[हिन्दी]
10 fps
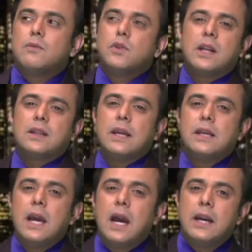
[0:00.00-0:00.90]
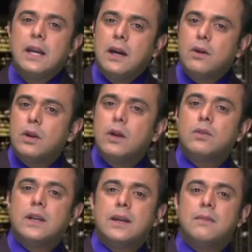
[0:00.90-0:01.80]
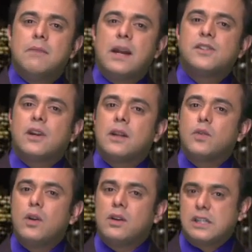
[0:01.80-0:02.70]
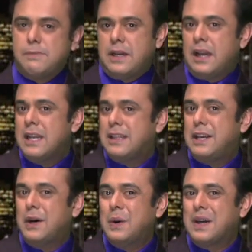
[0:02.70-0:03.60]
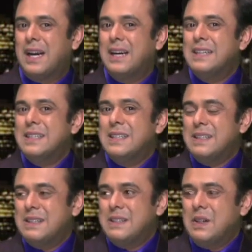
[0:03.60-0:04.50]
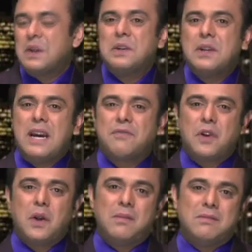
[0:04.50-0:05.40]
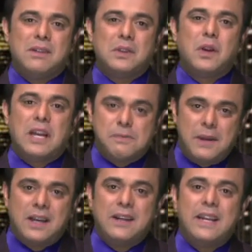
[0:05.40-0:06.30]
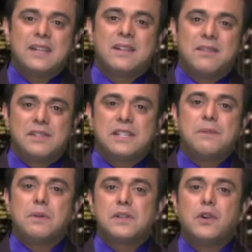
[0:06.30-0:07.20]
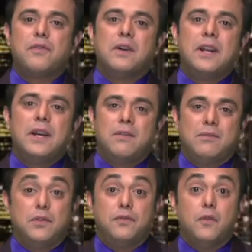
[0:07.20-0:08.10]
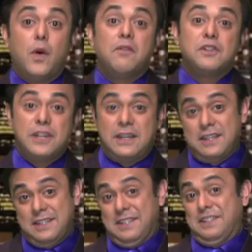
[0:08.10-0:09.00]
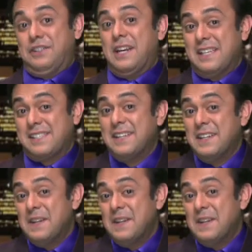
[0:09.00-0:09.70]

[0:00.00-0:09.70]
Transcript: तक मुझे लगता है ये आइडिया उन्हें उनके मैनेजर अतुल कस्बेकर ने दिया होगा और क्यों नहीं आफ्टर ऑल अतुल कस्बेकर टेक्स 60% ऑफ अर्निंग ऑफ वॉट एवर शिट शी डज